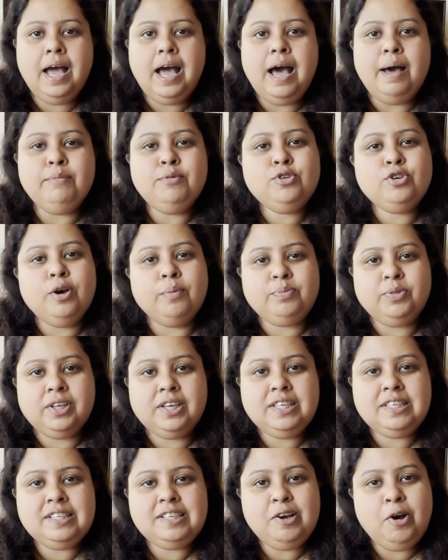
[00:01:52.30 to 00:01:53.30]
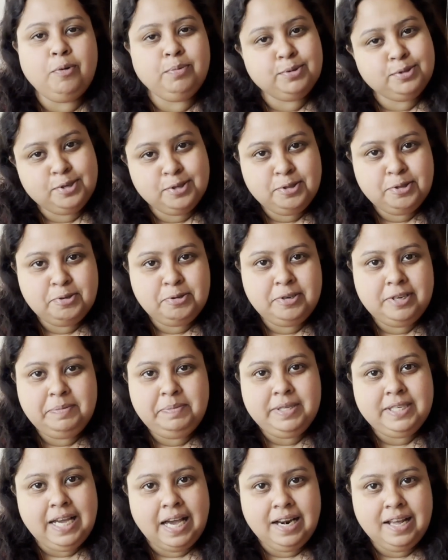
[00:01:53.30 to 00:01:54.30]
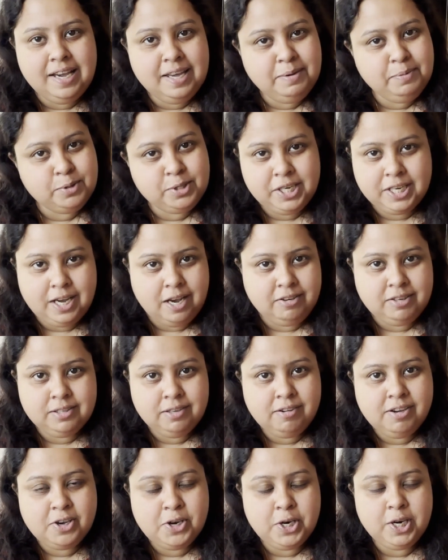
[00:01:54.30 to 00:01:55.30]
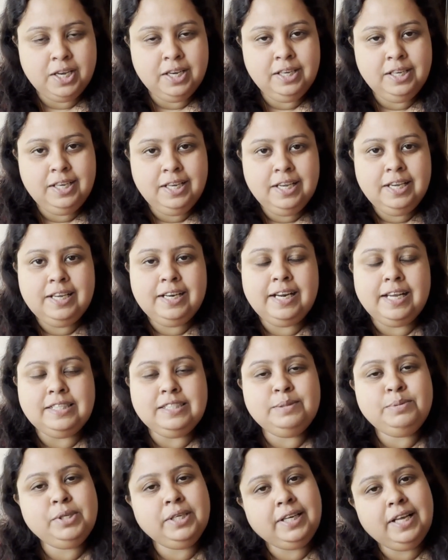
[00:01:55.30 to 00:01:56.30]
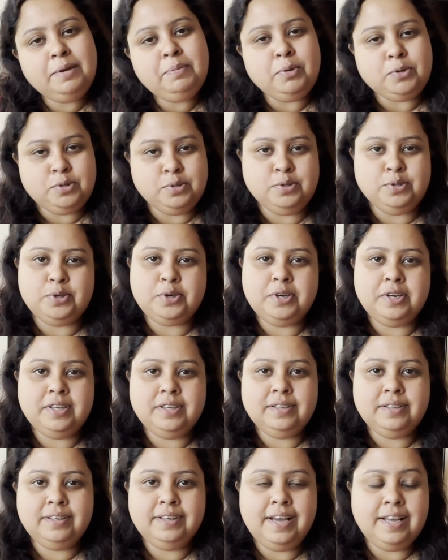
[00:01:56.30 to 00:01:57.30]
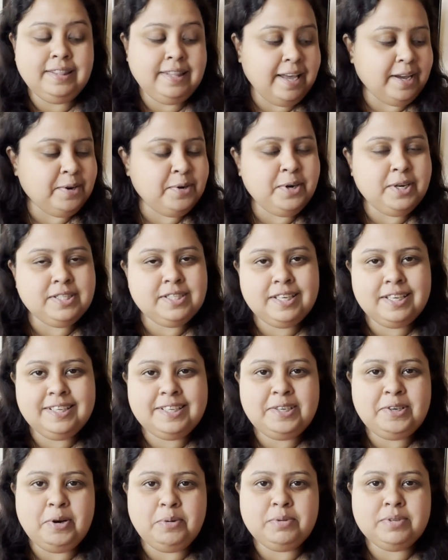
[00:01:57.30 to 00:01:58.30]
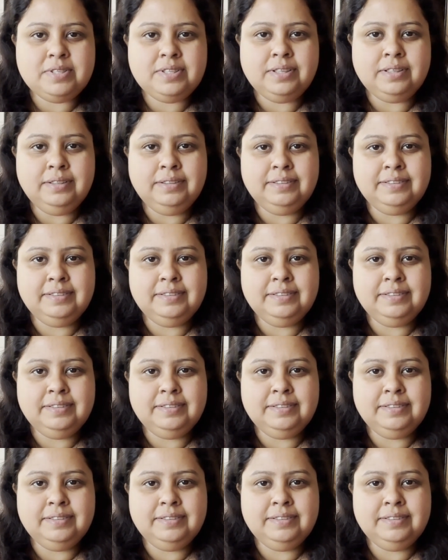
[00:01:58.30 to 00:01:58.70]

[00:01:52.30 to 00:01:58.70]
আমি সব থেকে যেটা অপছন্দ করি বিছানায় বসে খাওয়া দাওয়া করা রাজীব সেটাই পছন্দ করে আর দেখো আজকে কি অবস্থা